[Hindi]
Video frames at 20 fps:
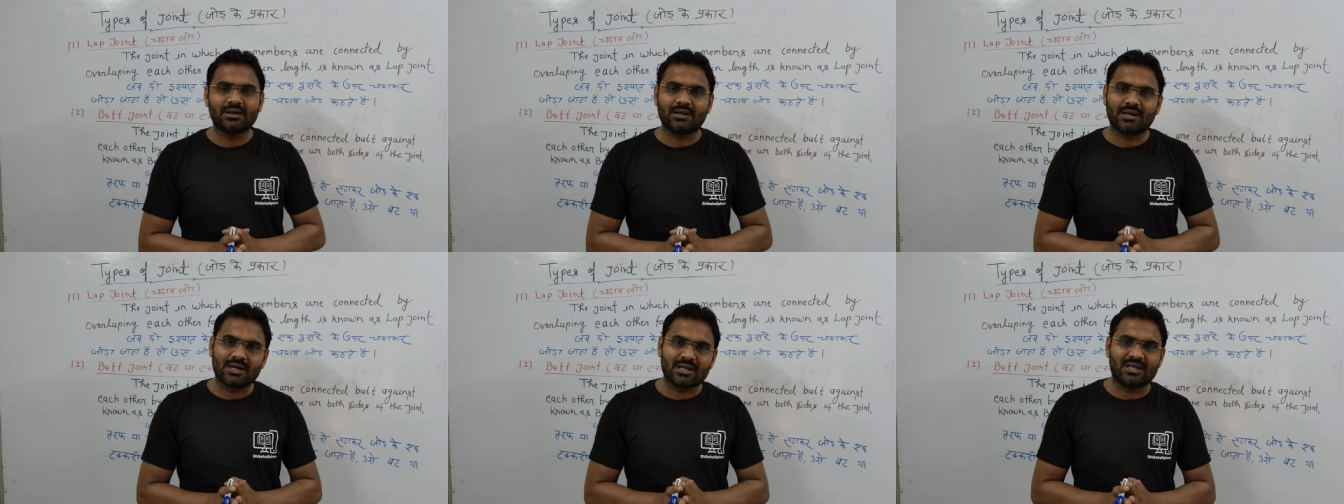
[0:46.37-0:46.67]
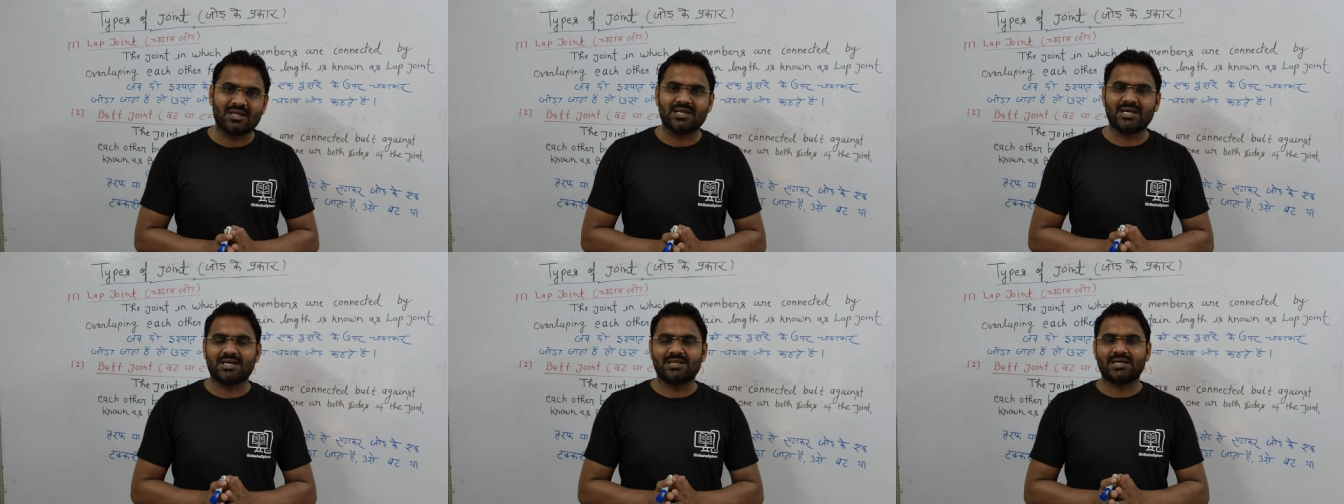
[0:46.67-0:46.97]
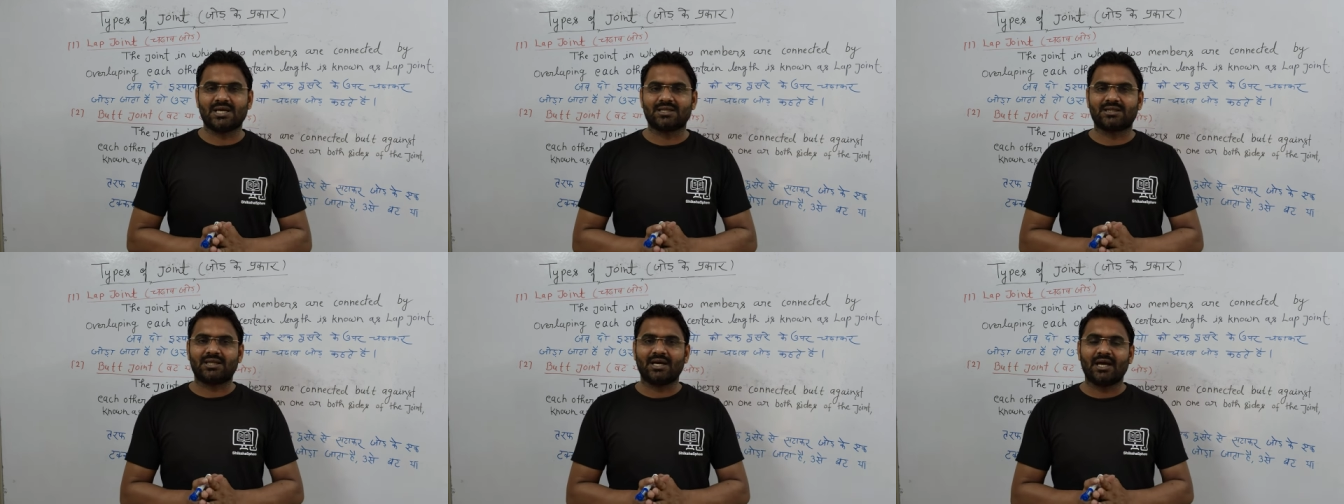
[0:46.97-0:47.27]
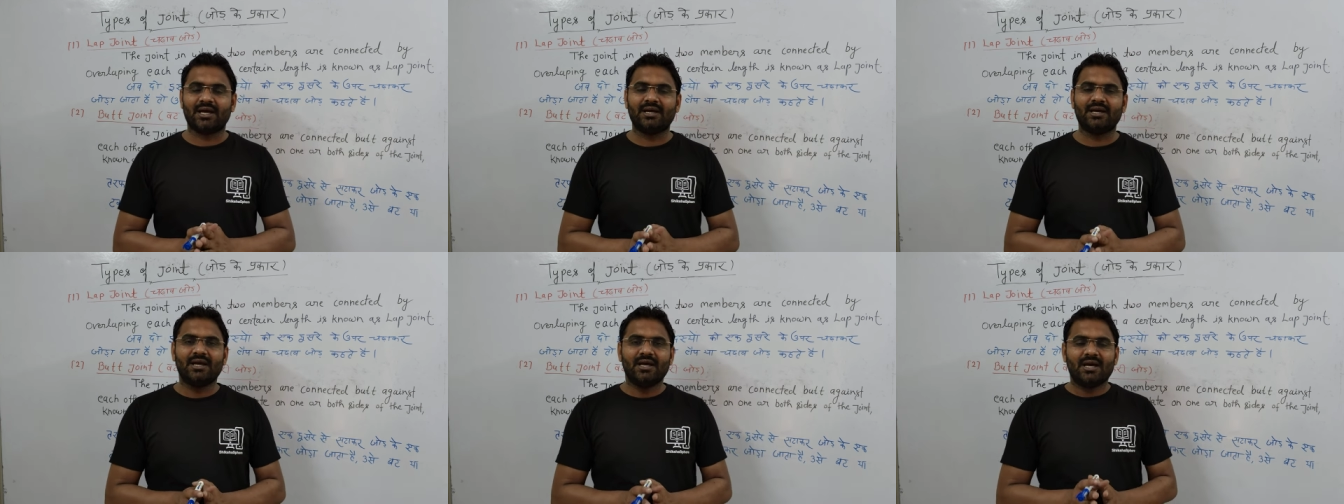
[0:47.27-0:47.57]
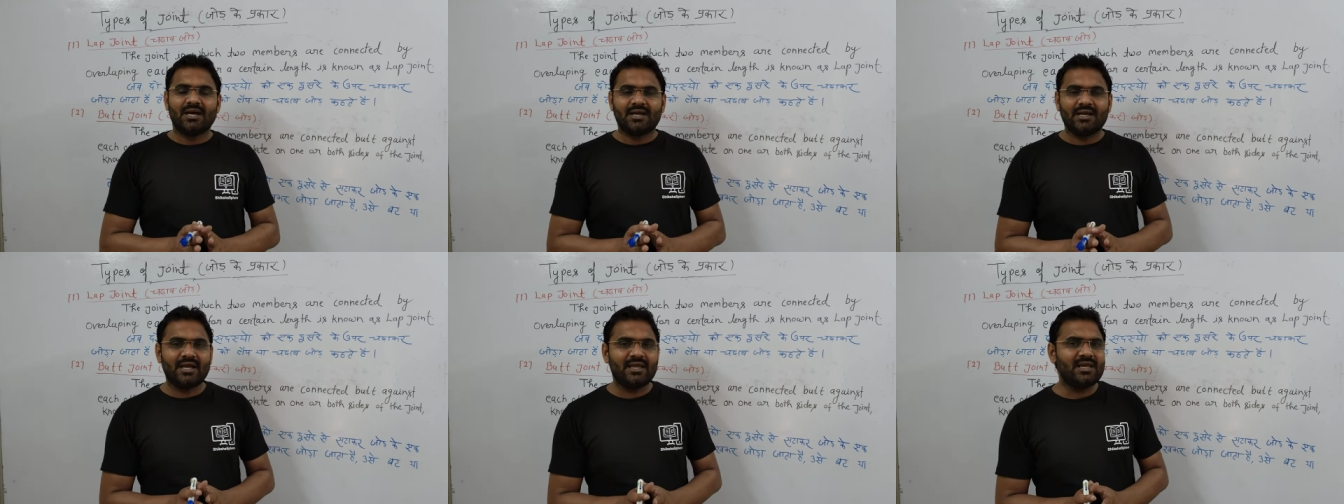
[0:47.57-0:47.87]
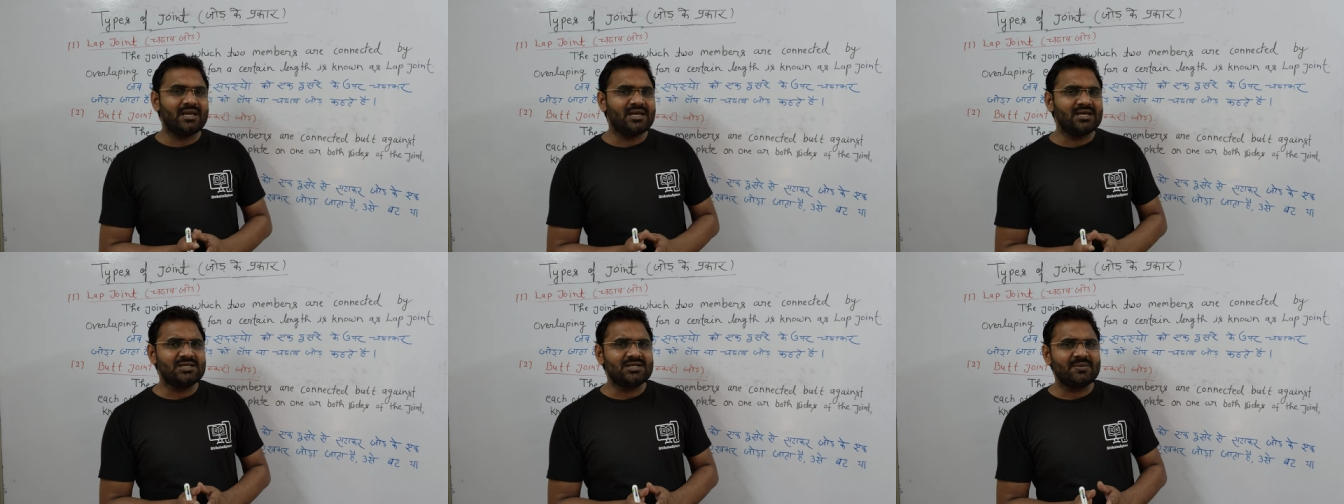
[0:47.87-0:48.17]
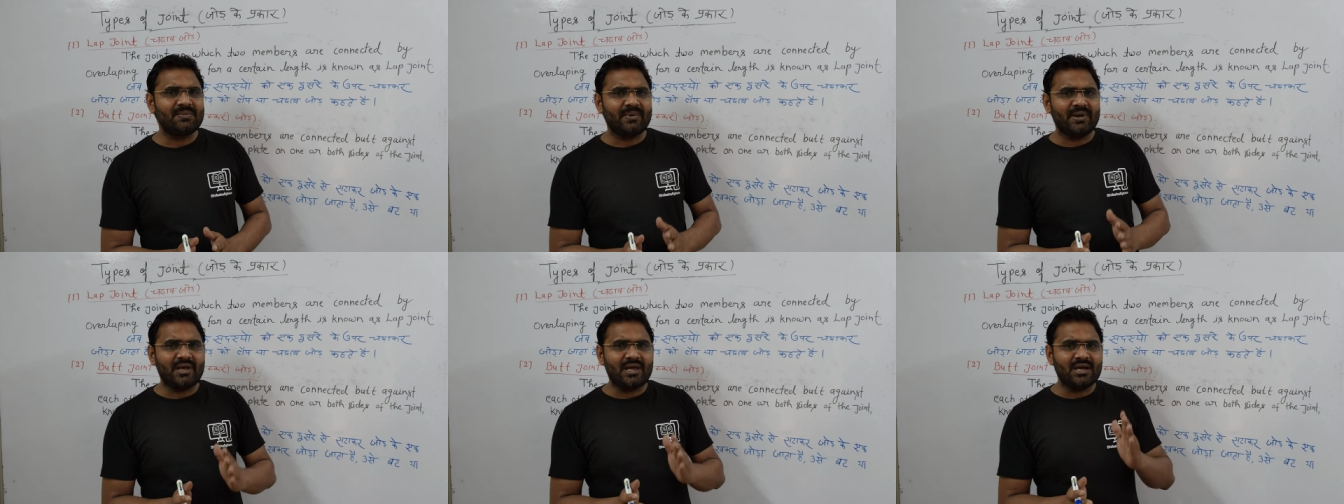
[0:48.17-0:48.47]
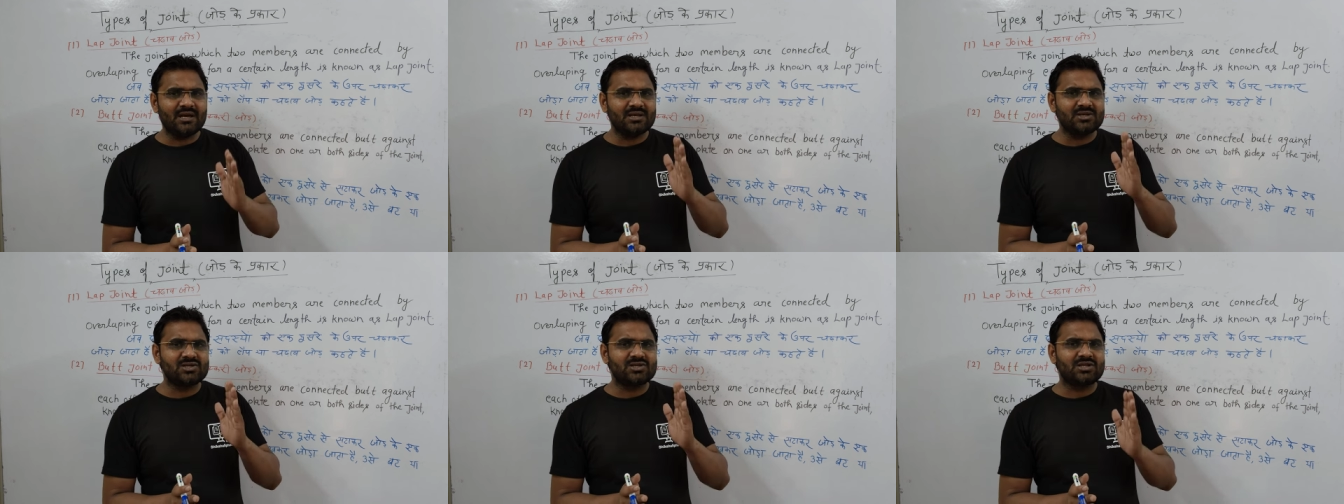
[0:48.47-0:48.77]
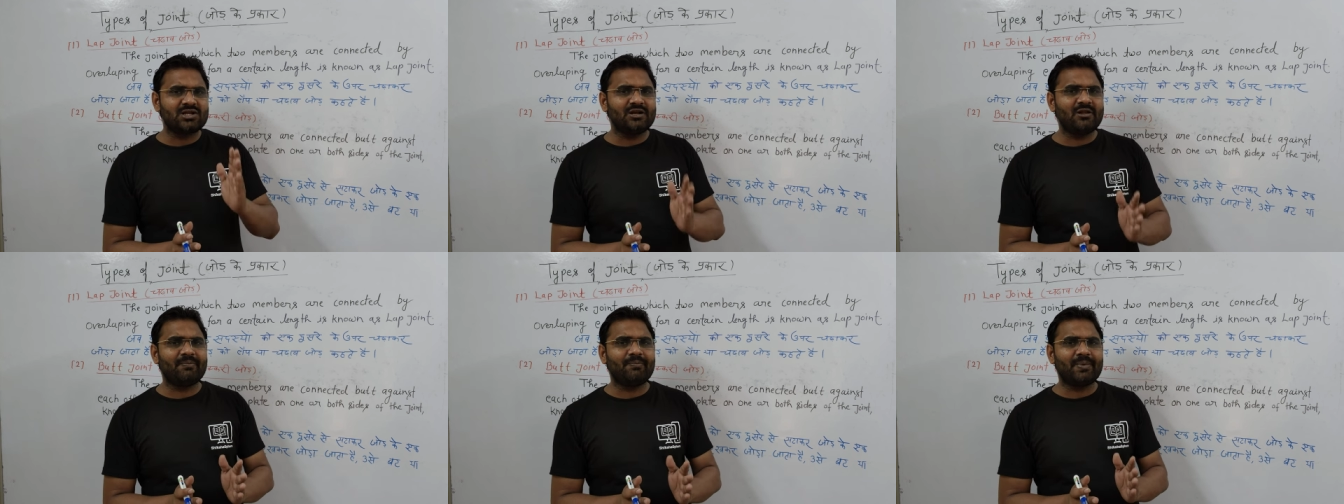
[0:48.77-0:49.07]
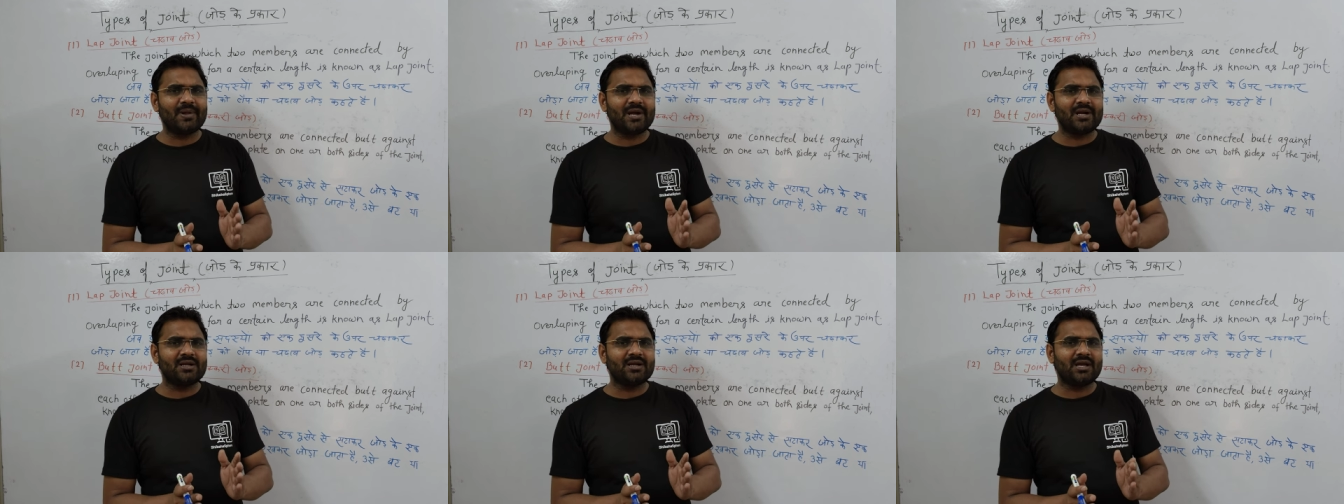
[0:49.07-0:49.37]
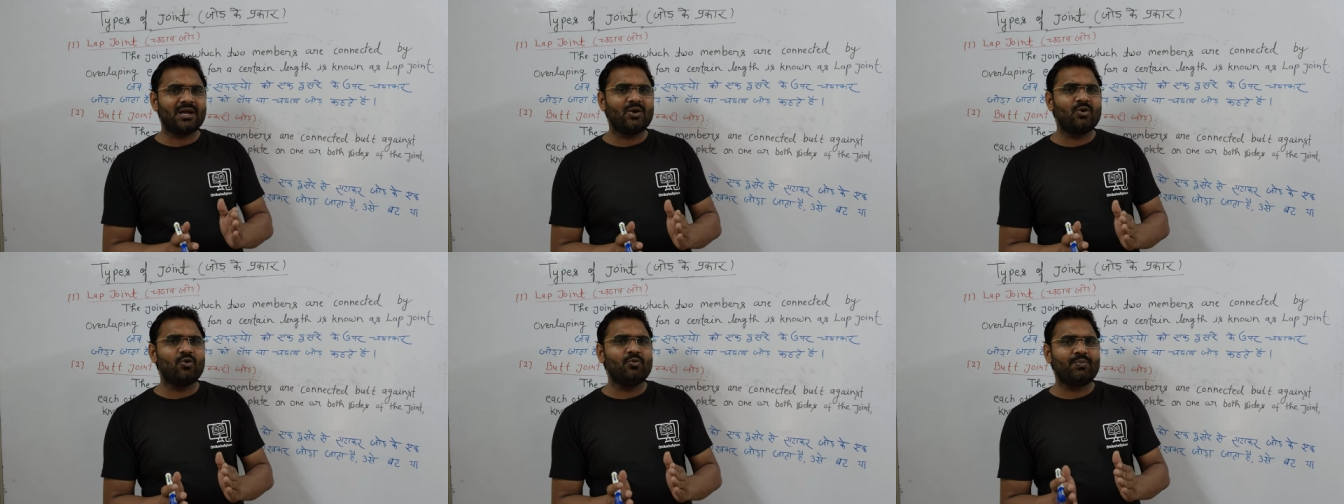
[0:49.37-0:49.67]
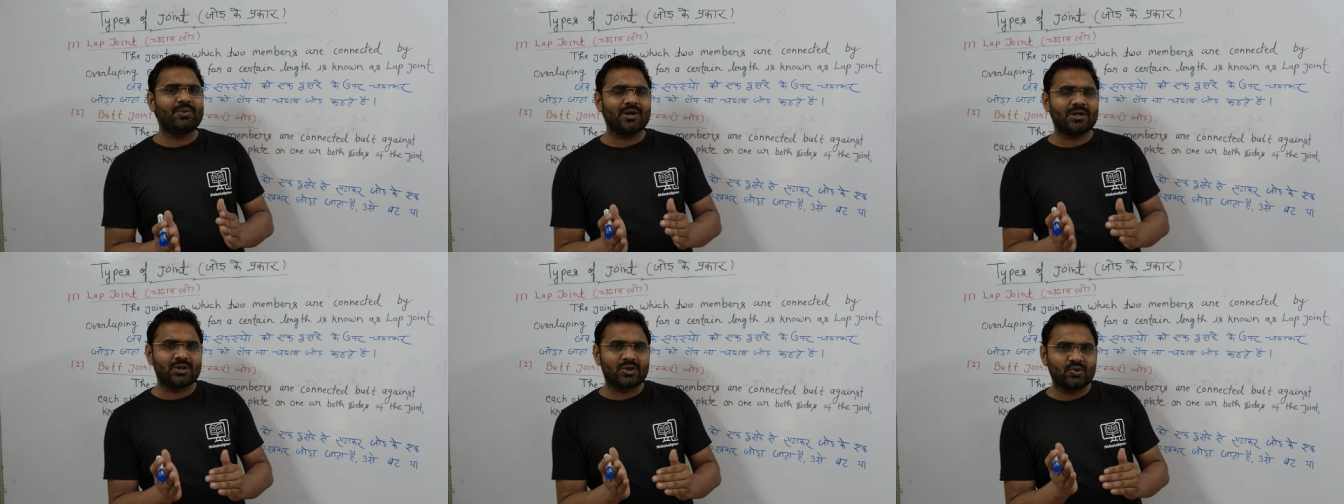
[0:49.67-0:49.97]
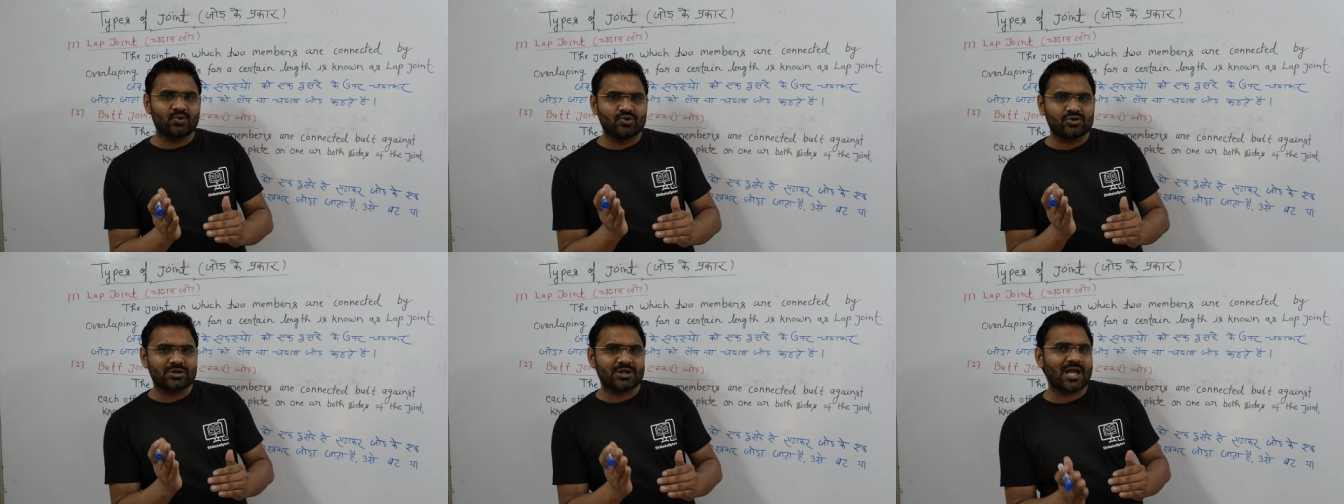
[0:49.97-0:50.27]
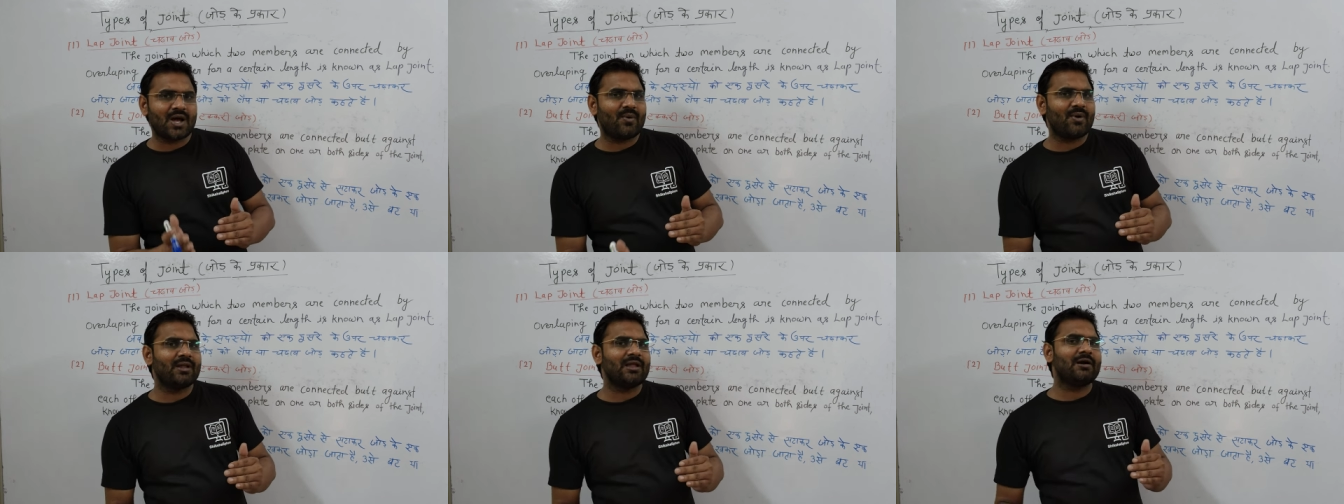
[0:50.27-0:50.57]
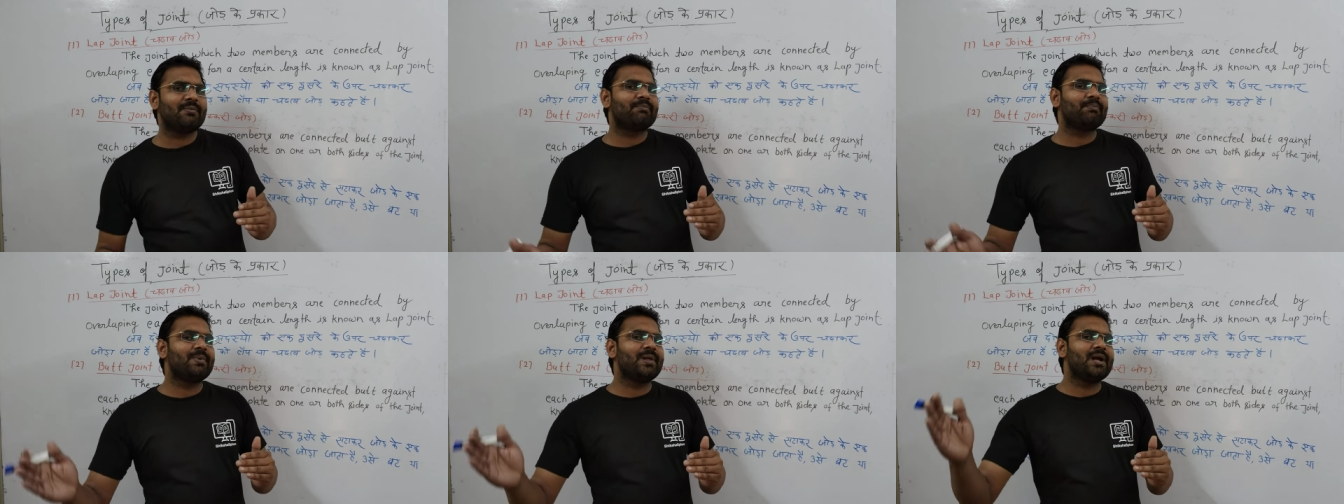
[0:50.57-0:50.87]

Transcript: कर दिया जाता है यानी कि जब एक स्टील प्लेट के ऊपर दूसरा वाला